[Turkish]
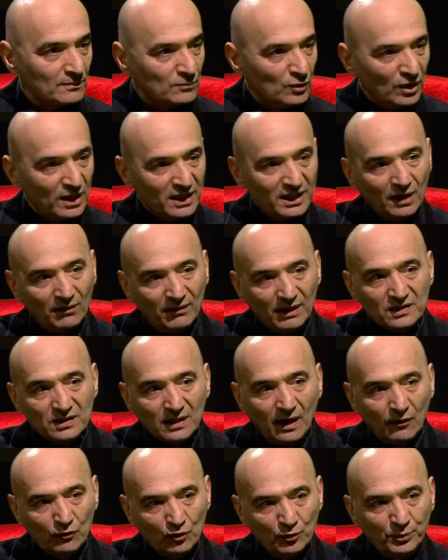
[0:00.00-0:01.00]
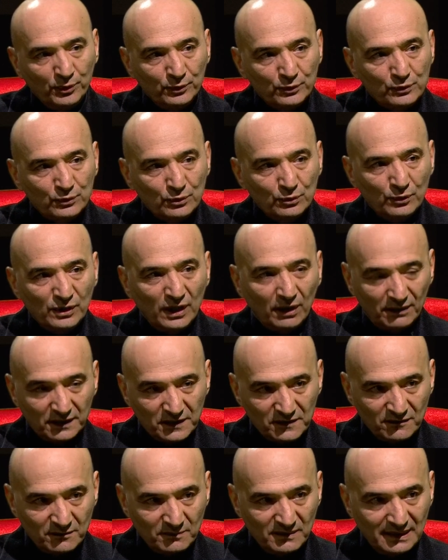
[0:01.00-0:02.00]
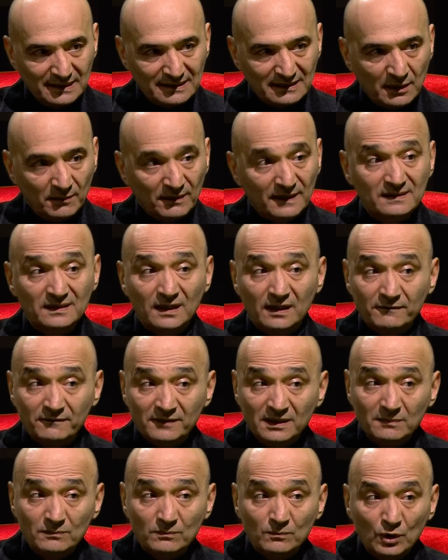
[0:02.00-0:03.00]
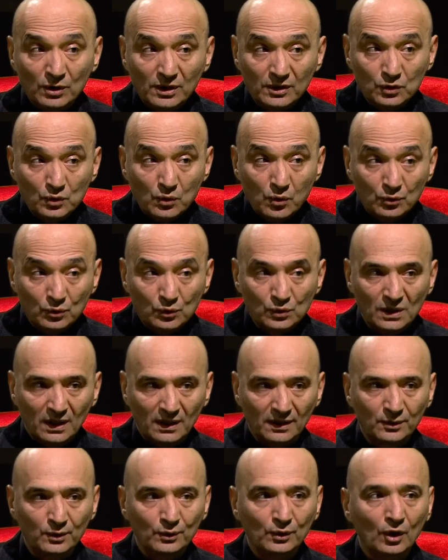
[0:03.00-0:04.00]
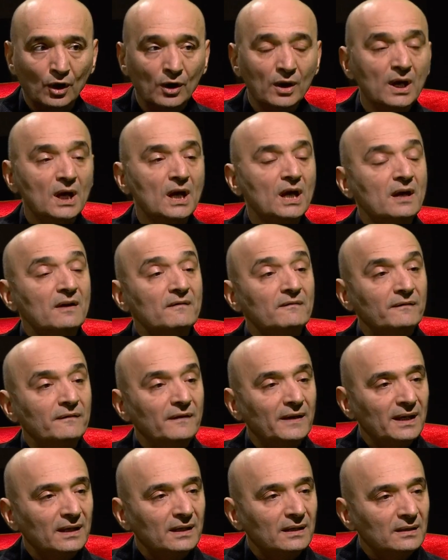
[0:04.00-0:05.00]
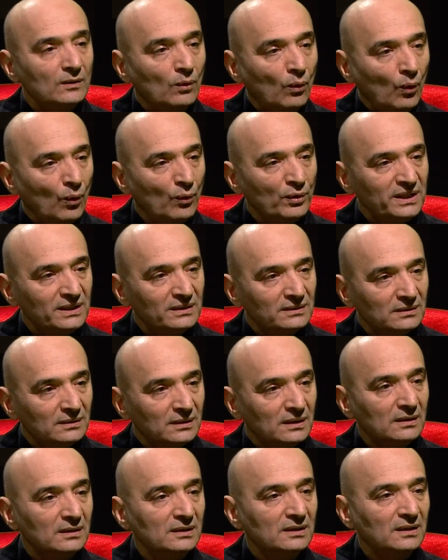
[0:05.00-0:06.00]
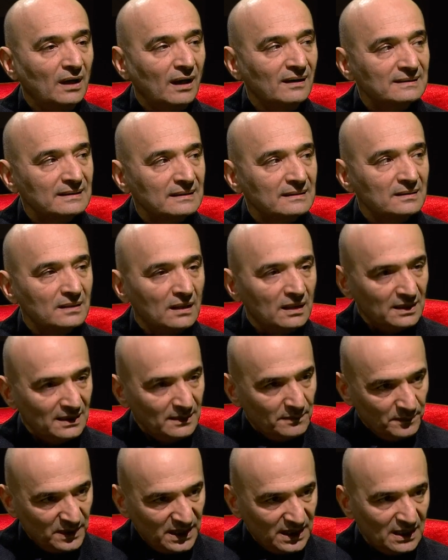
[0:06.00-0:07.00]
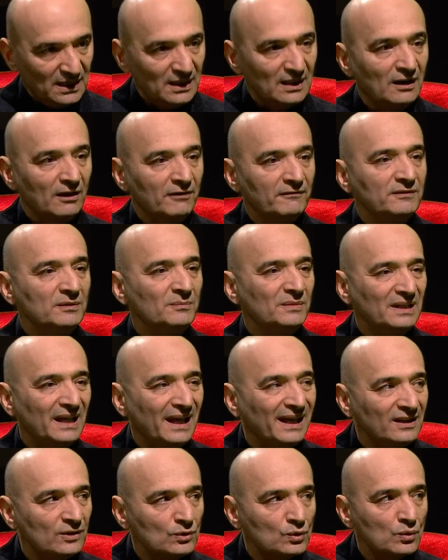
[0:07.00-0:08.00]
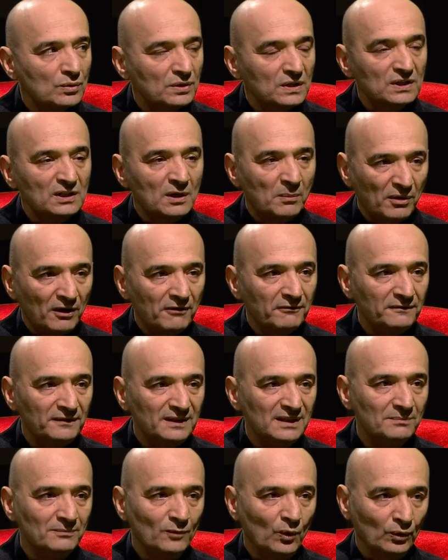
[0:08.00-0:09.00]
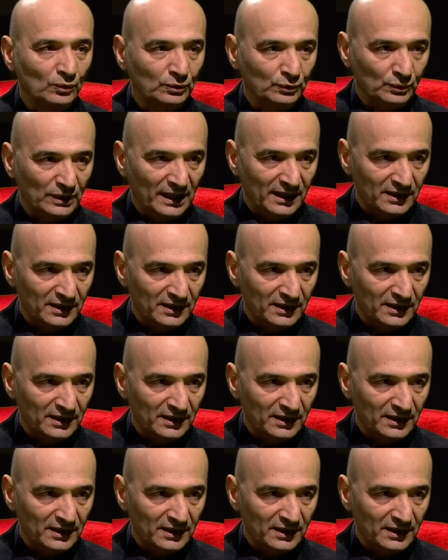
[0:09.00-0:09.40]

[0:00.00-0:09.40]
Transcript: böyle yavaş Avrupa usulü yavaş filmleri sevmezler. Film böyle çok güzel akıyor. Ve o yıl e, aslında bir İran filminin en çok iş yapan film oldu. Yani